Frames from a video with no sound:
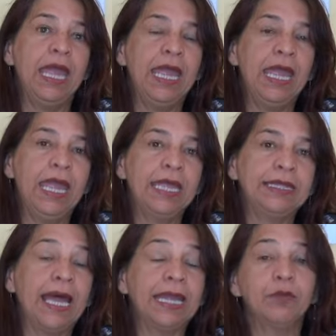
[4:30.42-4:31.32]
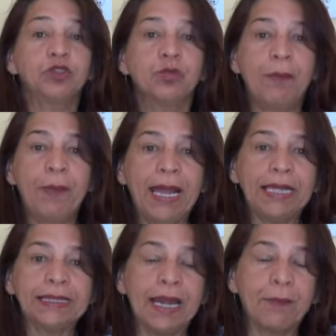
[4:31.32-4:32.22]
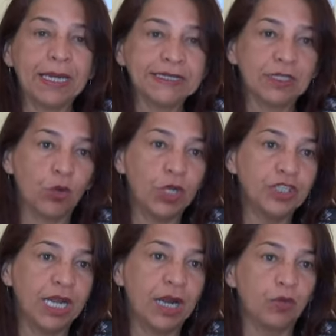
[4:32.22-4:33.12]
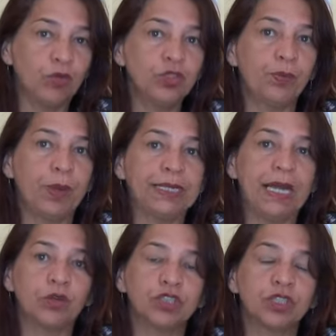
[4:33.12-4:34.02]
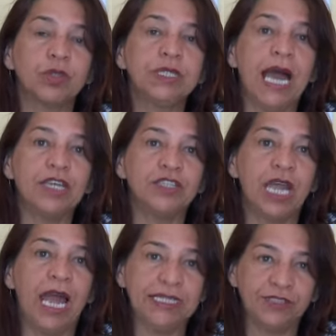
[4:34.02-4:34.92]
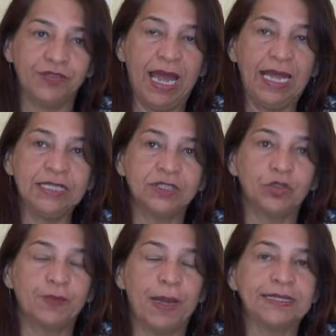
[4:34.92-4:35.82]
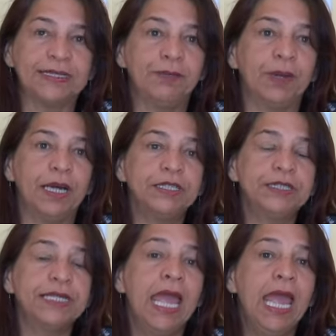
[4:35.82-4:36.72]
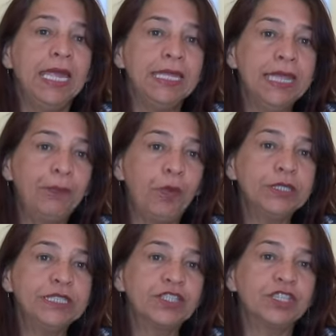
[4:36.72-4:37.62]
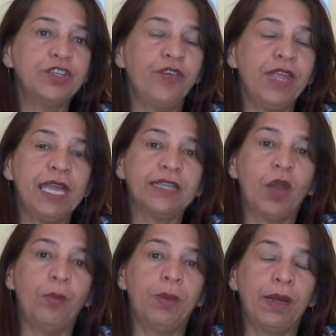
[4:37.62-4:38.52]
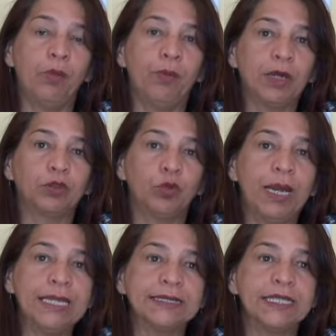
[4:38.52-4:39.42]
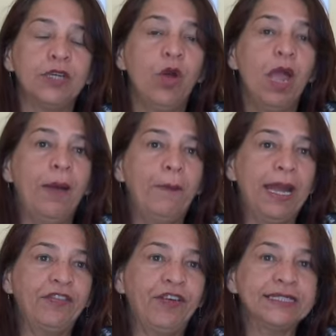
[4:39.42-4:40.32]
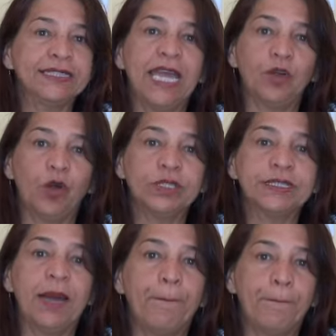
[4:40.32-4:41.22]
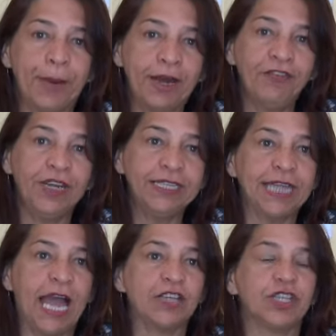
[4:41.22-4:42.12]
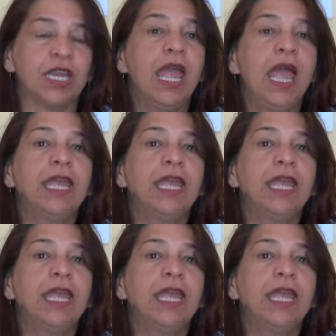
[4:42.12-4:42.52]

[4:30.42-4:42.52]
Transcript: é, daremos uma parada na Praça Correia de Araújo para dar continuidade às falas dos participantes e depois a gente vem até o, o Banco do Brasil para fazer a nossa panfletagem.